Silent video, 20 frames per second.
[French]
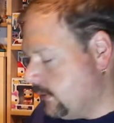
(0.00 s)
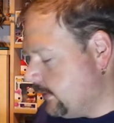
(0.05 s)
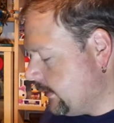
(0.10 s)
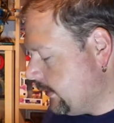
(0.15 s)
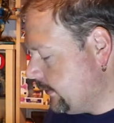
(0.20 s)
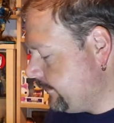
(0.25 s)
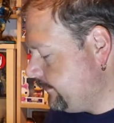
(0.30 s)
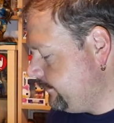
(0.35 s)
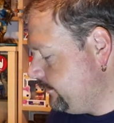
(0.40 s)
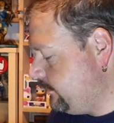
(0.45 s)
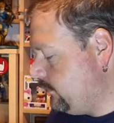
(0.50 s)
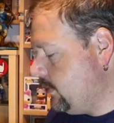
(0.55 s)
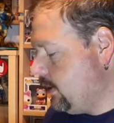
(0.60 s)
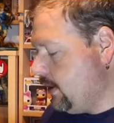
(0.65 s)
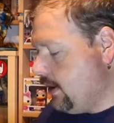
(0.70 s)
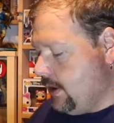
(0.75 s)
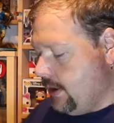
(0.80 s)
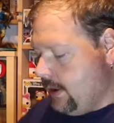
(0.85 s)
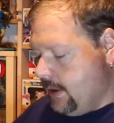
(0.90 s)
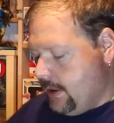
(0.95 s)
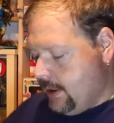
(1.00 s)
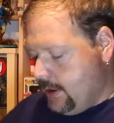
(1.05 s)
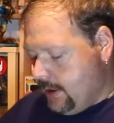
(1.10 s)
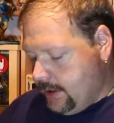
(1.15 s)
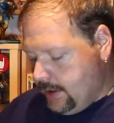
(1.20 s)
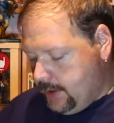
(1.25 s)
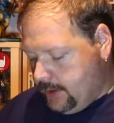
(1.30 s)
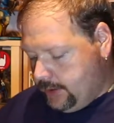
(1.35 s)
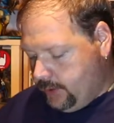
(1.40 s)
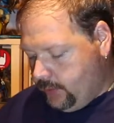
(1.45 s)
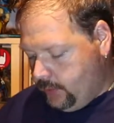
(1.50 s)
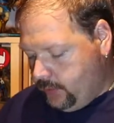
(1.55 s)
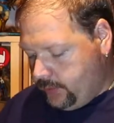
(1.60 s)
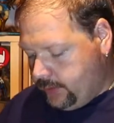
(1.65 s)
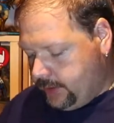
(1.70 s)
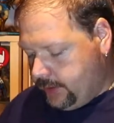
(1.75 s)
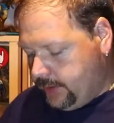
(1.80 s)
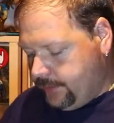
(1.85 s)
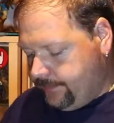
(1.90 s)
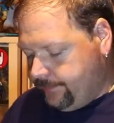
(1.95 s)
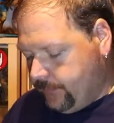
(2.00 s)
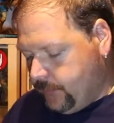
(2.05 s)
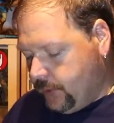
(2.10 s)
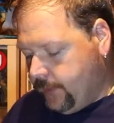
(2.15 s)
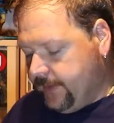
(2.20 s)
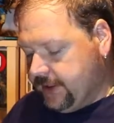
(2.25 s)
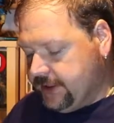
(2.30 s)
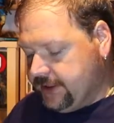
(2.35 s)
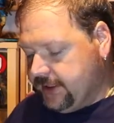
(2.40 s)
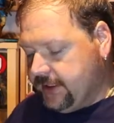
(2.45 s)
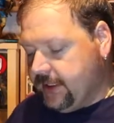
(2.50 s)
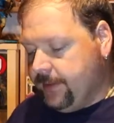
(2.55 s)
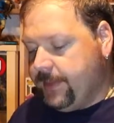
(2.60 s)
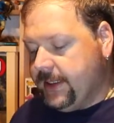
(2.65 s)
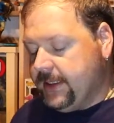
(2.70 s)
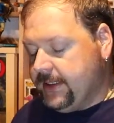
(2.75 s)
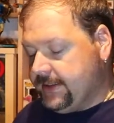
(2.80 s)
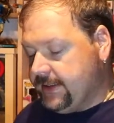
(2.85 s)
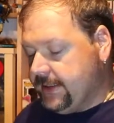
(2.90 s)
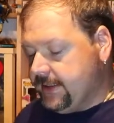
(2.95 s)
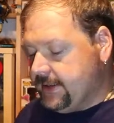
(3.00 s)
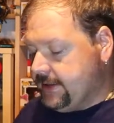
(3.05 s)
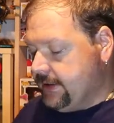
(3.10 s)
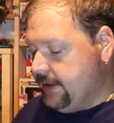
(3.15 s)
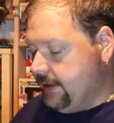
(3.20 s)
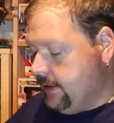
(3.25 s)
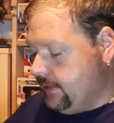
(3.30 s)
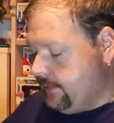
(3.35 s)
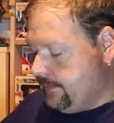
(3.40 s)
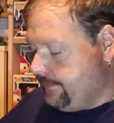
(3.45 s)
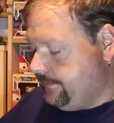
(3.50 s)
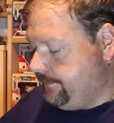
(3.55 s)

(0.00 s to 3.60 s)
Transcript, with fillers: Hein donc, on va déjà déballer celle-ci.